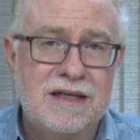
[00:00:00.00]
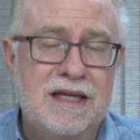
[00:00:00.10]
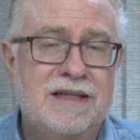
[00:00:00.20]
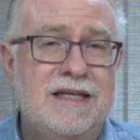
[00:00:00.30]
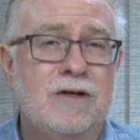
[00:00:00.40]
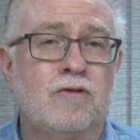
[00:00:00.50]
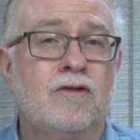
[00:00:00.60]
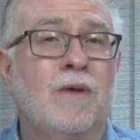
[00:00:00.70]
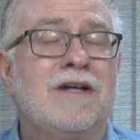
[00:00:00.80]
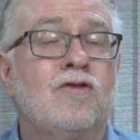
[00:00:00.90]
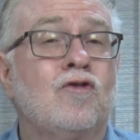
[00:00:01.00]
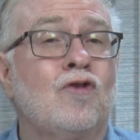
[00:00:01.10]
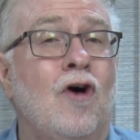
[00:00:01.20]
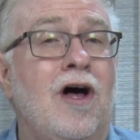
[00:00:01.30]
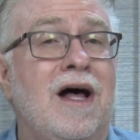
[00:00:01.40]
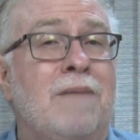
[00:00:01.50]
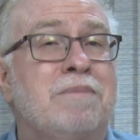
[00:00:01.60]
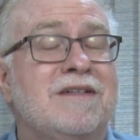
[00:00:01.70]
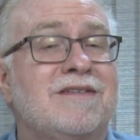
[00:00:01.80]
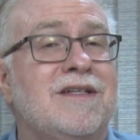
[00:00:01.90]
que Deus não é só a
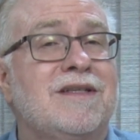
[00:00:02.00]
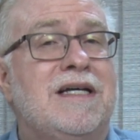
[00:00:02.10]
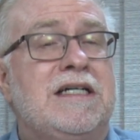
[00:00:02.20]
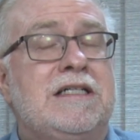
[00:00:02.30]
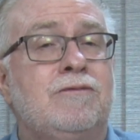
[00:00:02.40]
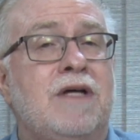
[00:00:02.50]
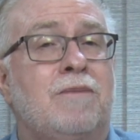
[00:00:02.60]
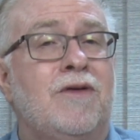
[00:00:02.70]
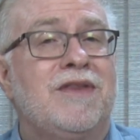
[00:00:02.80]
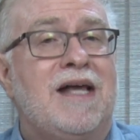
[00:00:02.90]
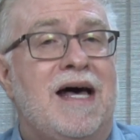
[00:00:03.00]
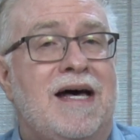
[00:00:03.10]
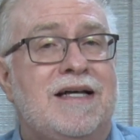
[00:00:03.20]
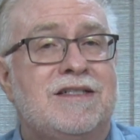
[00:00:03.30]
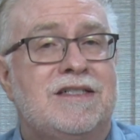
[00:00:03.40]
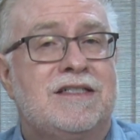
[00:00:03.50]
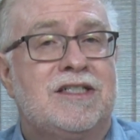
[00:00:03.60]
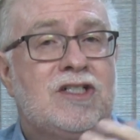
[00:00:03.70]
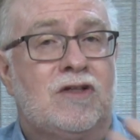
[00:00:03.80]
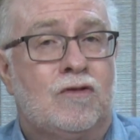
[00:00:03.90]
mansidão e a bondade
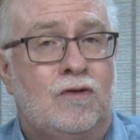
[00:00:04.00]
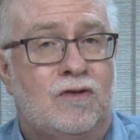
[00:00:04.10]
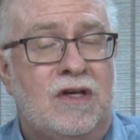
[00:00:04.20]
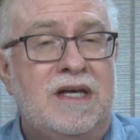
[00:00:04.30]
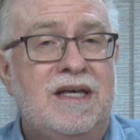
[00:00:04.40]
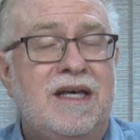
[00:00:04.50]
de Jesus,